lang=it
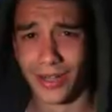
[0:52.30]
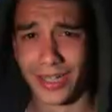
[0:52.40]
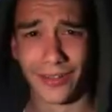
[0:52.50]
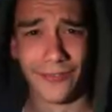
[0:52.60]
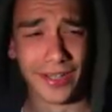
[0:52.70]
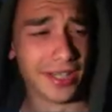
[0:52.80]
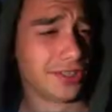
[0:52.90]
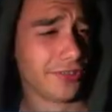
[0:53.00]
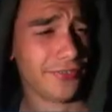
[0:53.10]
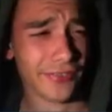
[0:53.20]
Ho anche
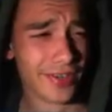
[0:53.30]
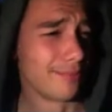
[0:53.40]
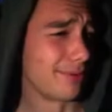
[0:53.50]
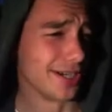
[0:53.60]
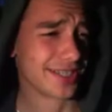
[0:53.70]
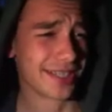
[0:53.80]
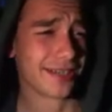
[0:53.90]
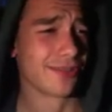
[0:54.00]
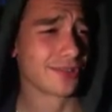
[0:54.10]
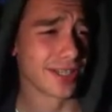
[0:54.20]
finito i FIFA Points,
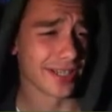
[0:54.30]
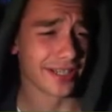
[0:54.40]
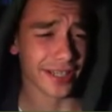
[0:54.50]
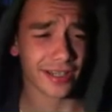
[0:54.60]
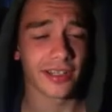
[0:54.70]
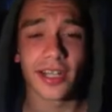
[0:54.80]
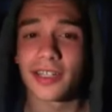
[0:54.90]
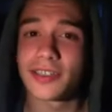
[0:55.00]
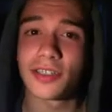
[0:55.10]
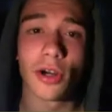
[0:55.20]
devo usare i
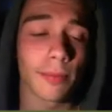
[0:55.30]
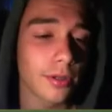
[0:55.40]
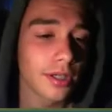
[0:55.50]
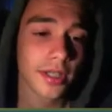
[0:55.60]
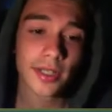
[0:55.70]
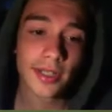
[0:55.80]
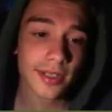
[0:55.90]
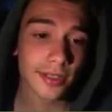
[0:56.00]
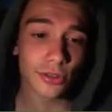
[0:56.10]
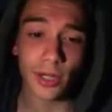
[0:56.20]
crediti, anzi dopo,
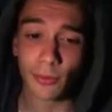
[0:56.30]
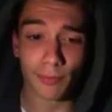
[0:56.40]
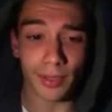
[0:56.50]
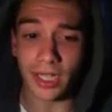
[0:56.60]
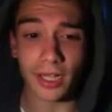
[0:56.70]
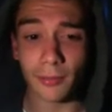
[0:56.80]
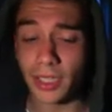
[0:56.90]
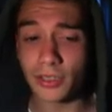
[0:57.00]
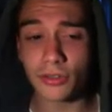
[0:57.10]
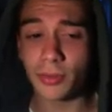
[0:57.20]
se usciamo
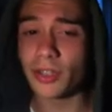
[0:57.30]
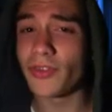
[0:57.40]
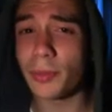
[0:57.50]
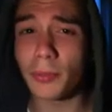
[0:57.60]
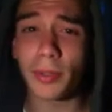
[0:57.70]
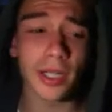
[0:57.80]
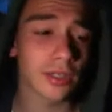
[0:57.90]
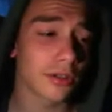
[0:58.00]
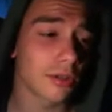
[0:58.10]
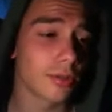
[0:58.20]
praticamente subito vi apro un
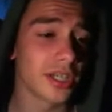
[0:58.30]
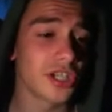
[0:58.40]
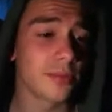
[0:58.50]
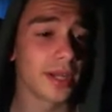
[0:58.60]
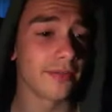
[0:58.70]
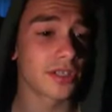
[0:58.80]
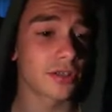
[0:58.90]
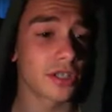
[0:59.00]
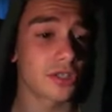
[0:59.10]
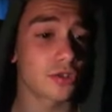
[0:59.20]
pacchetto da 15.000
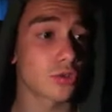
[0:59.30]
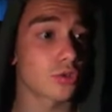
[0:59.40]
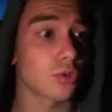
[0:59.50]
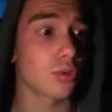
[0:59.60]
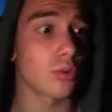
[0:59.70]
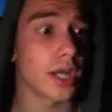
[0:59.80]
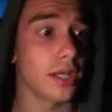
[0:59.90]
visto che ci sono solo